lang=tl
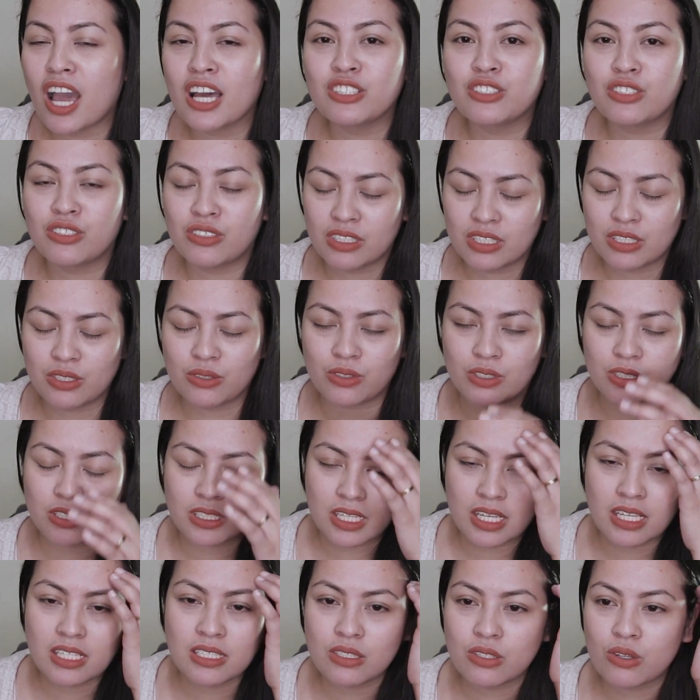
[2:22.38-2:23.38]
other
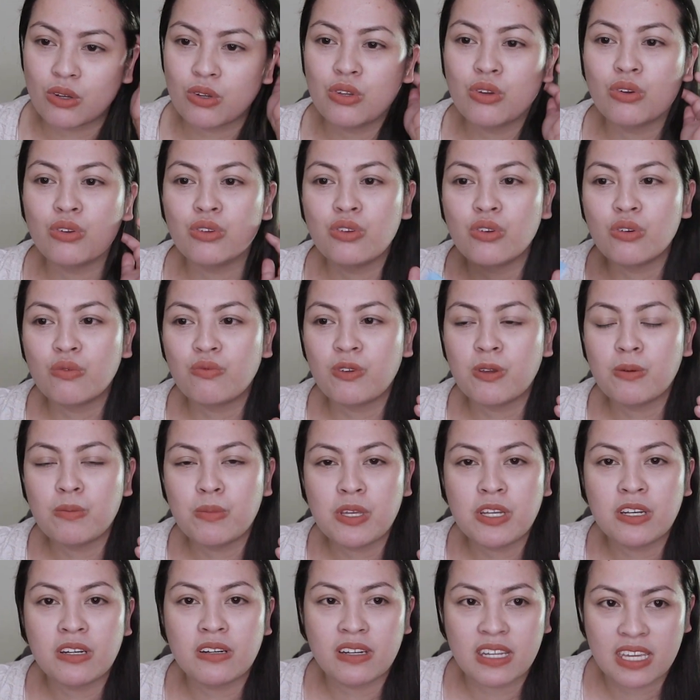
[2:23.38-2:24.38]
resources. So, yung
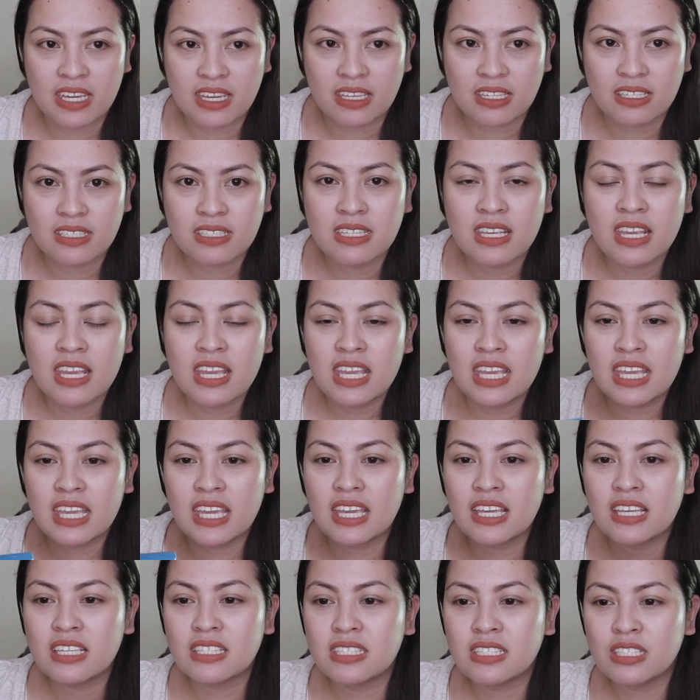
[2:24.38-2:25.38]
UVB rays
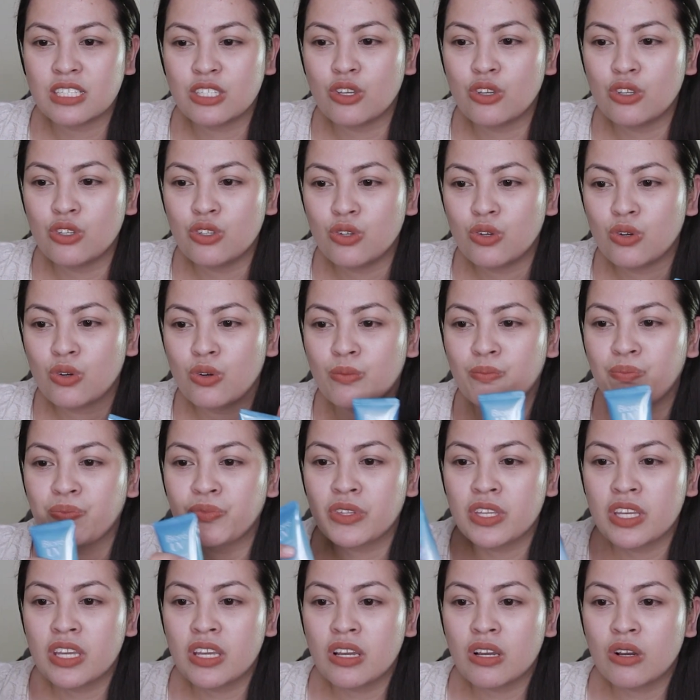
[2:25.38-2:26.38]
is yun yung
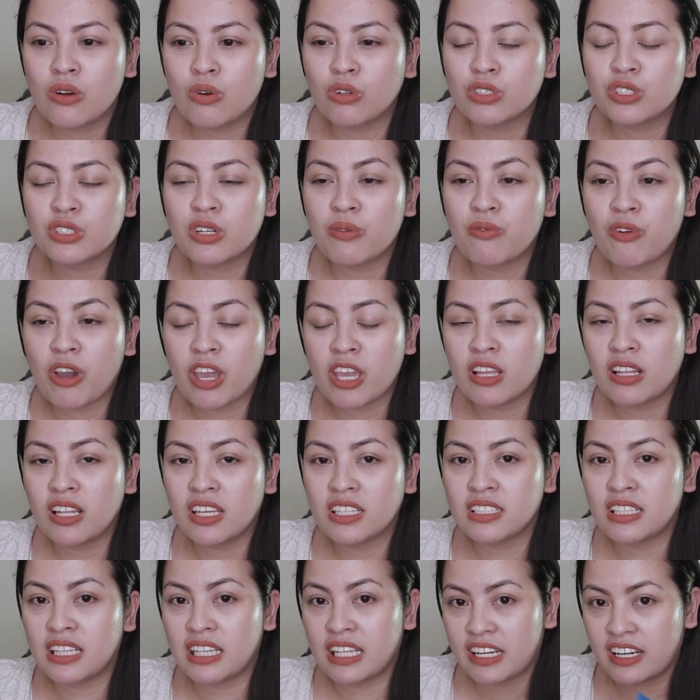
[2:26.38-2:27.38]

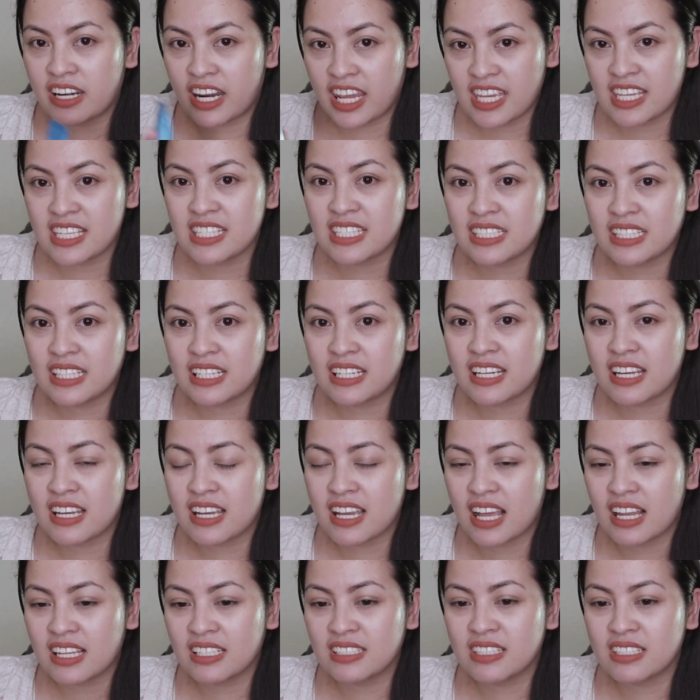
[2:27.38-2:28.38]
ultraviolet rays na
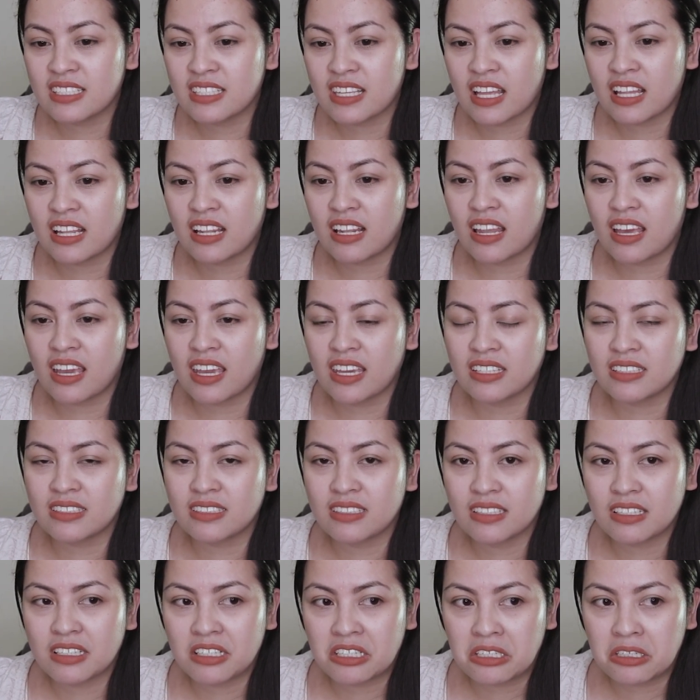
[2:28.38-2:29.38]
nanggagaling sa sunlight
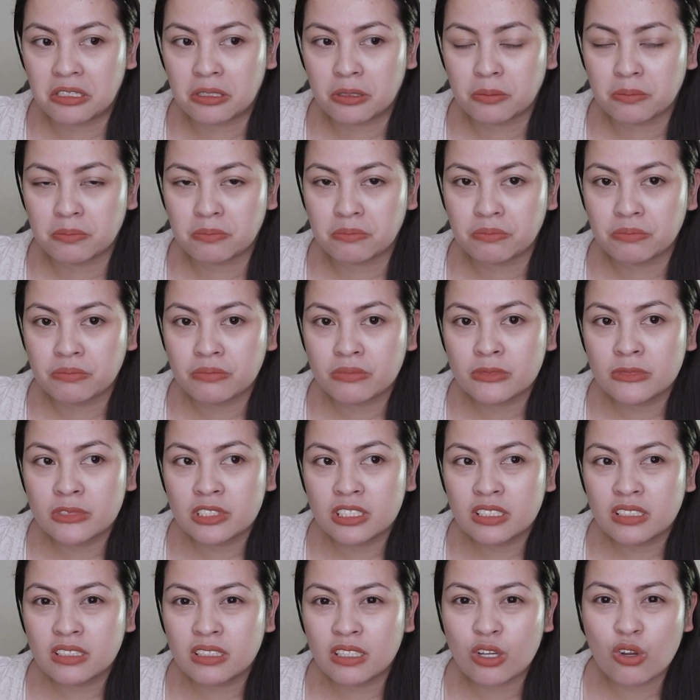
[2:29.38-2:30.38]
na um,
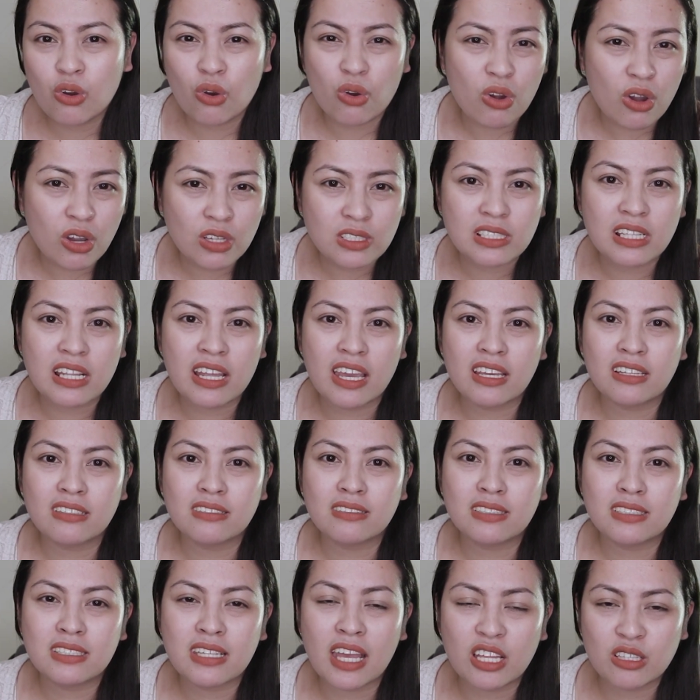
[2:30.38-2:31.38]
may cause
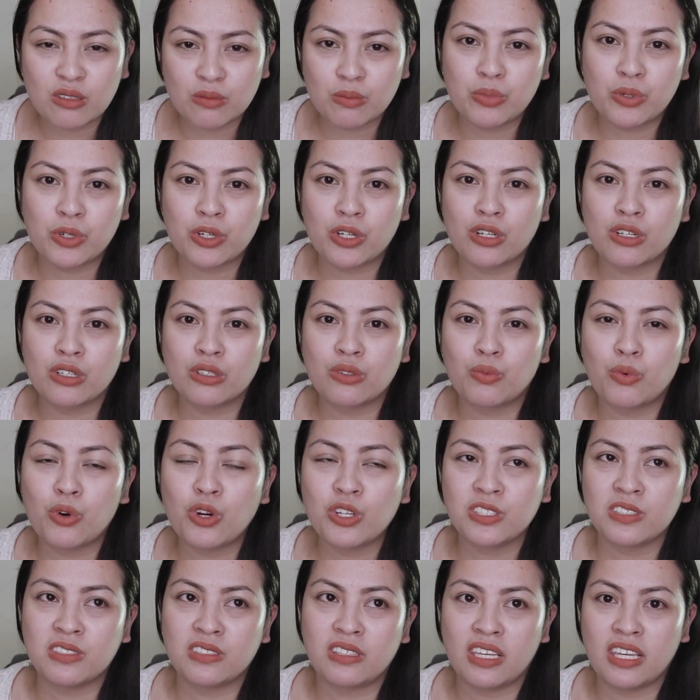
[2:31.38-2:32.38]
ng sunburn.
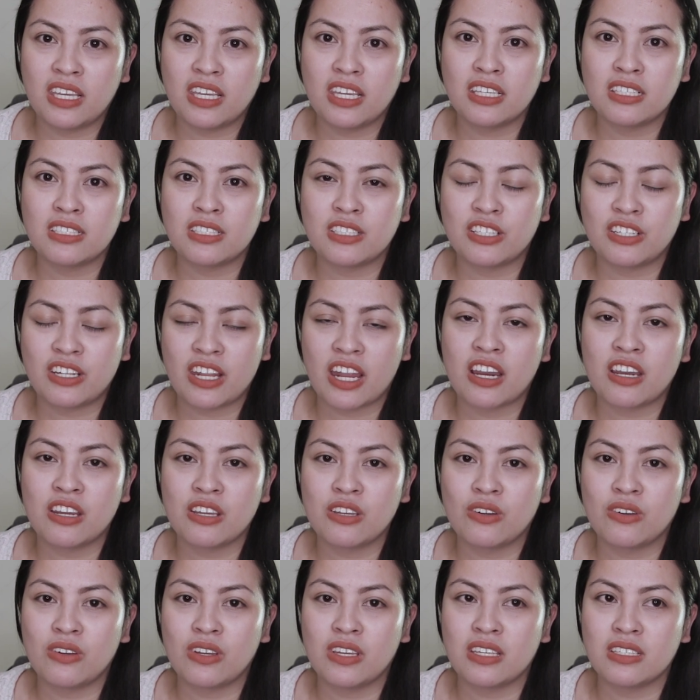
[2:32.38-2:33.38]
Worst thing
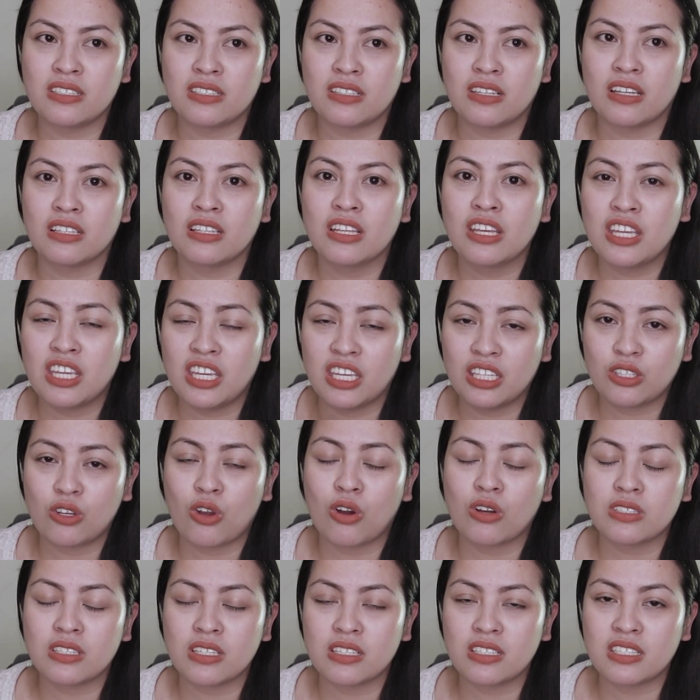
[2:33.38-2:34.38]
scenario is that it
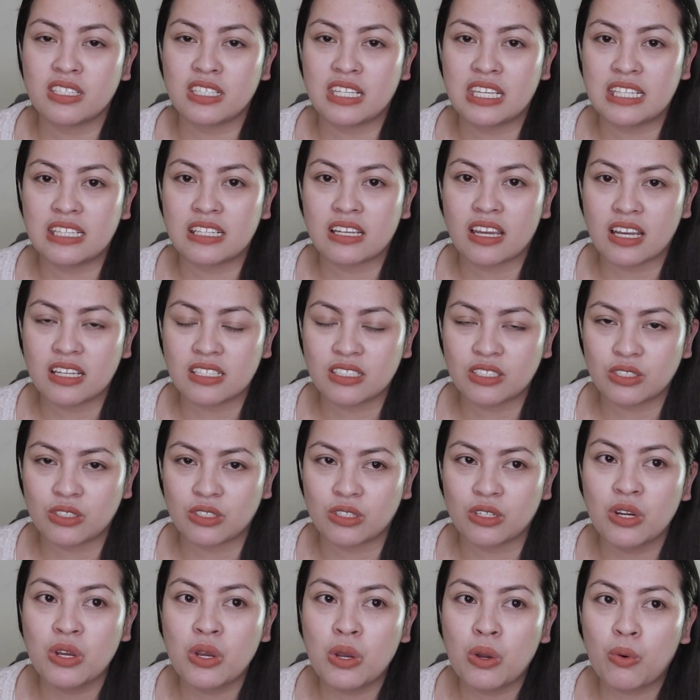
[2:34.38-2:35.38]
causes skin
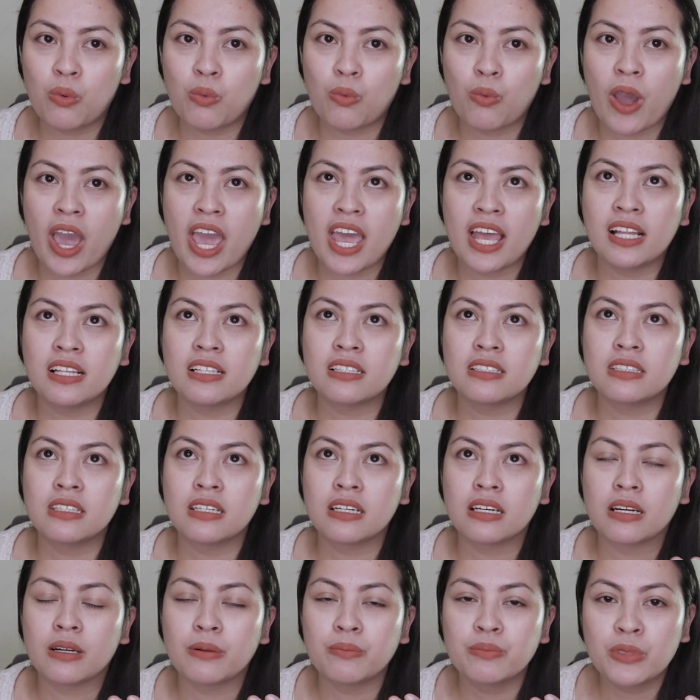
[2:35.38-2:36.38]
cancer. While
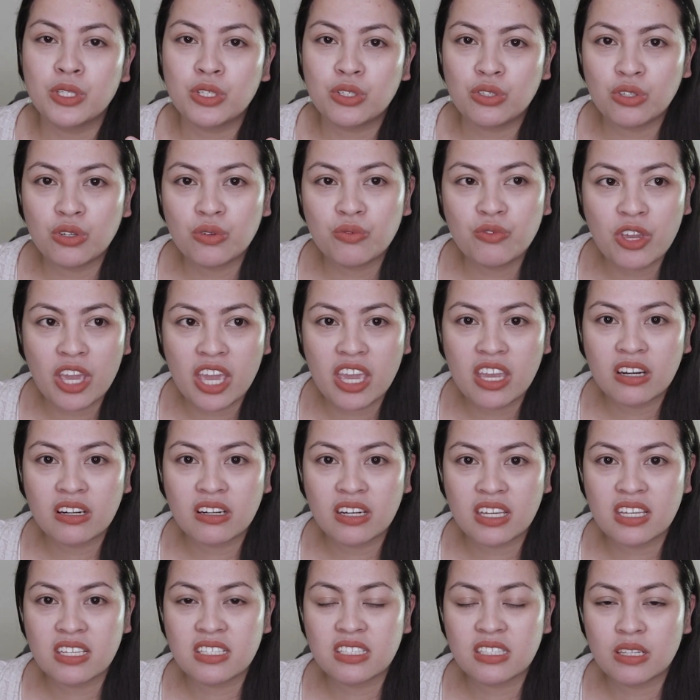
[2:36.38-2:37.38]
the UVA
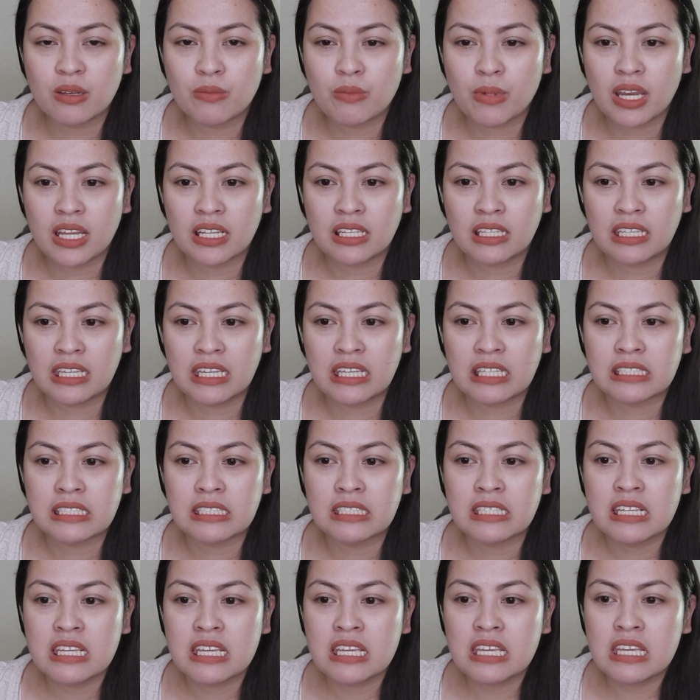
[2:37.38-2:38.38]
rays naman,
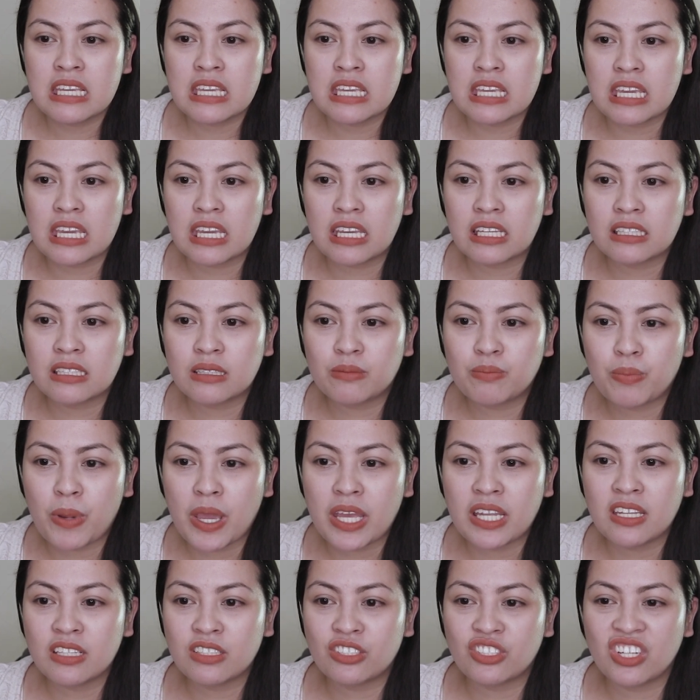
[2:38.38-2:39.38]
it's, it
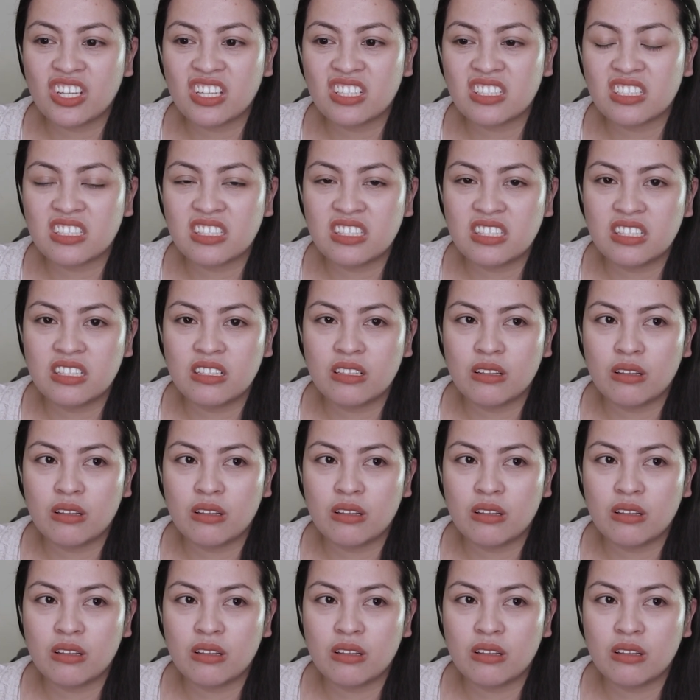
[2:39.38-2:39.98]
penetrates